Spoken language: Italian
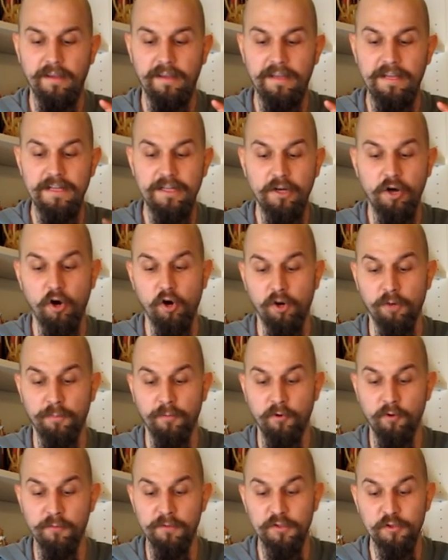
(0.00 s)
il
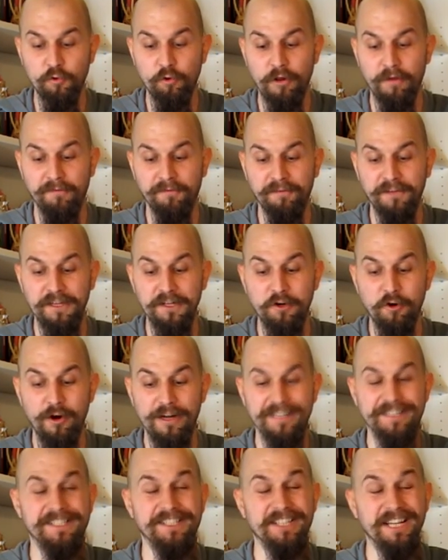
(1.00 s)
corpo misura fino
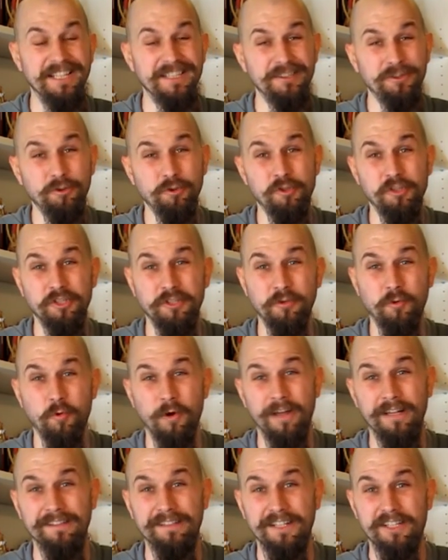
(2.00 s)
a
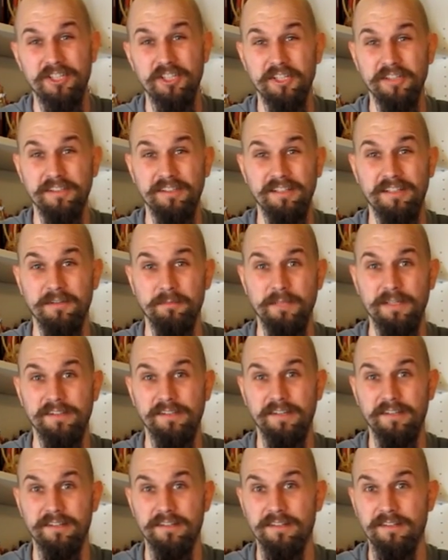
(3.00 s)
150 cm.
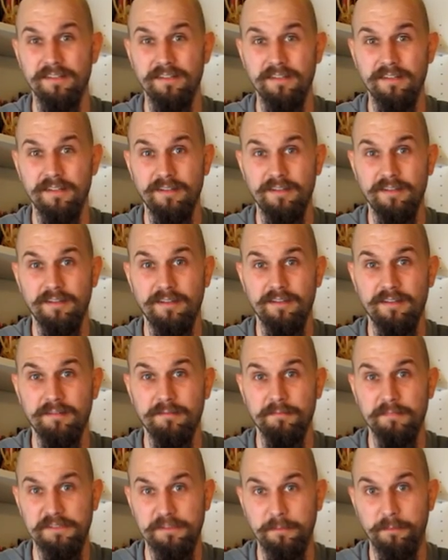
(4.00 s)

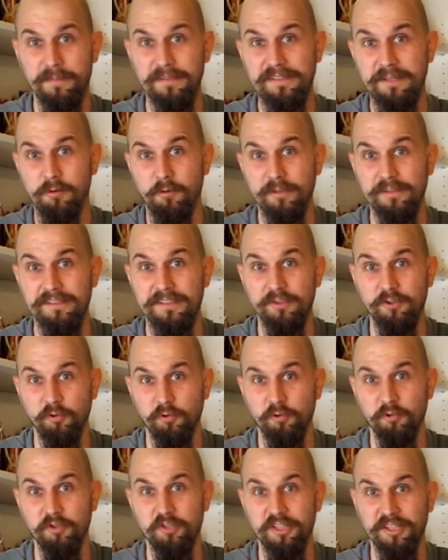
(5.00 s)
Sapete quanti
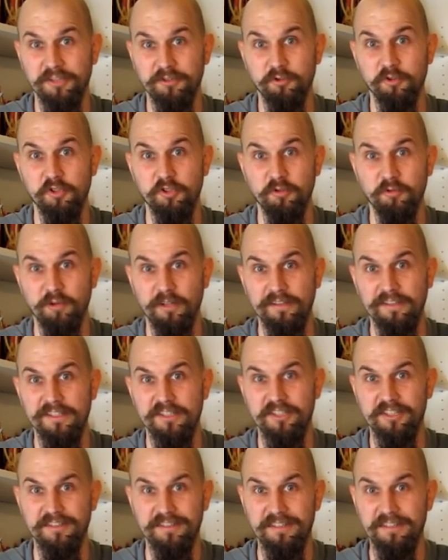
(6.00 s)
sono 150
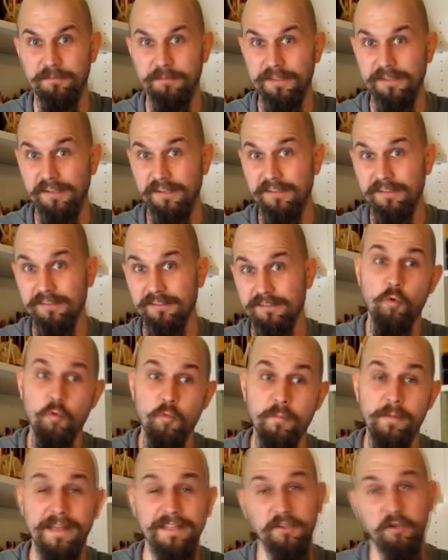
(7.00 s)
cm? Un
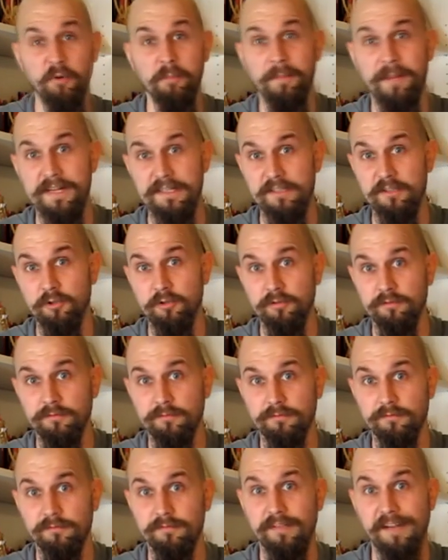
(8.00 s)
metro e mezzo
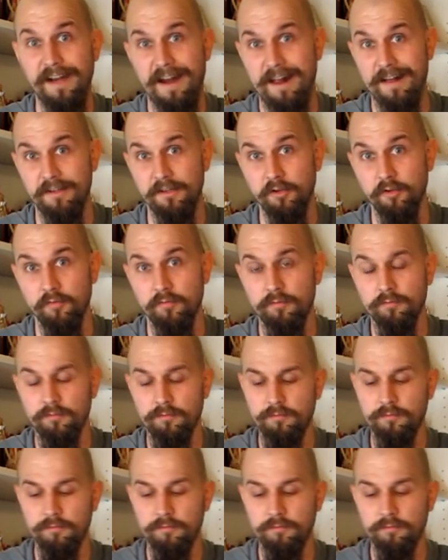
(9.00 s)
di ragno.